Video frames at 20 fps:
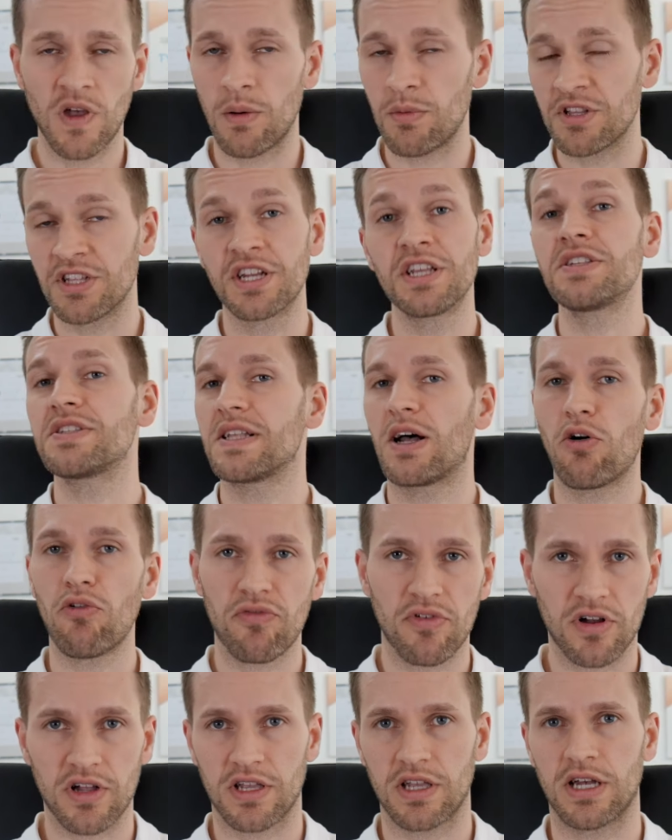habe einen riesen
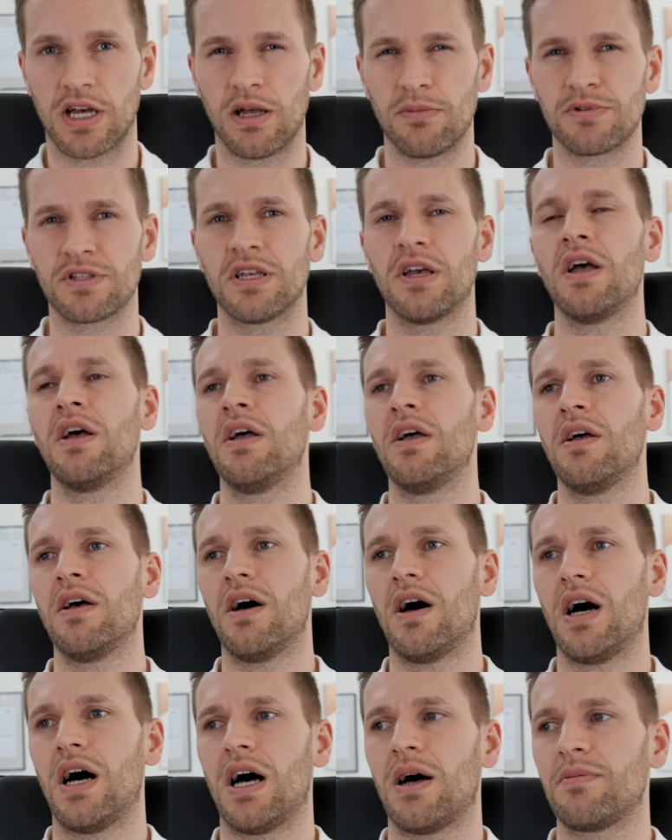Aufwand gehabt,
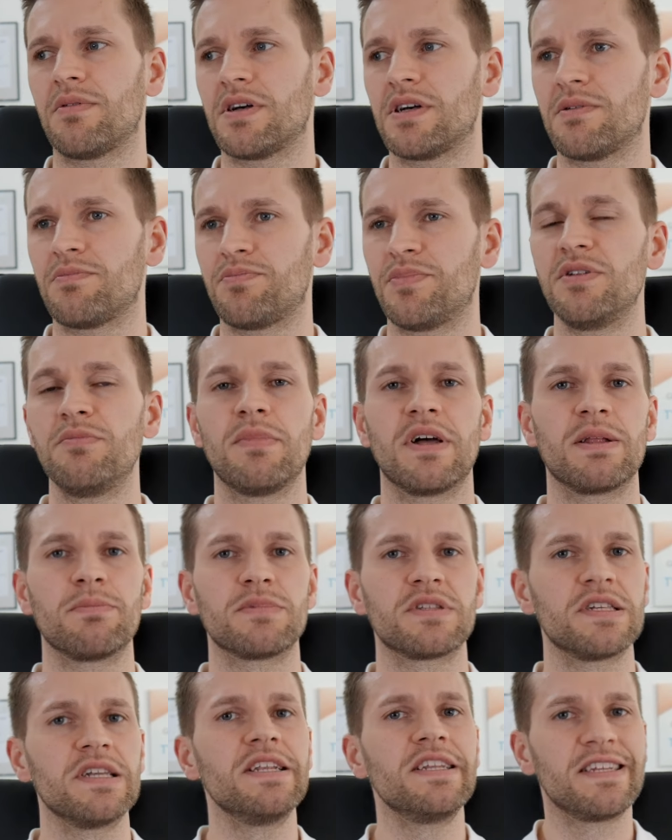aber bin meinem
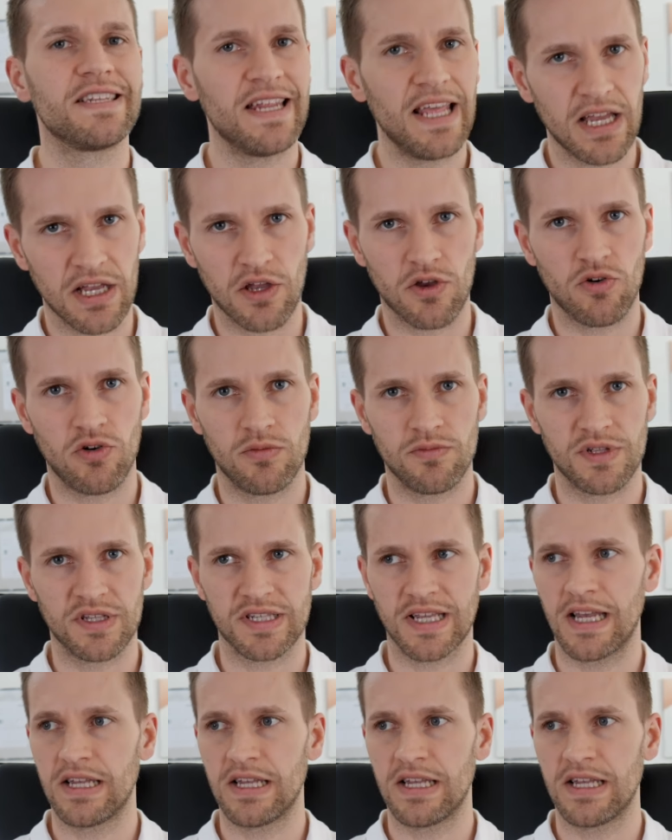Ziel nicht näher gekommen. Das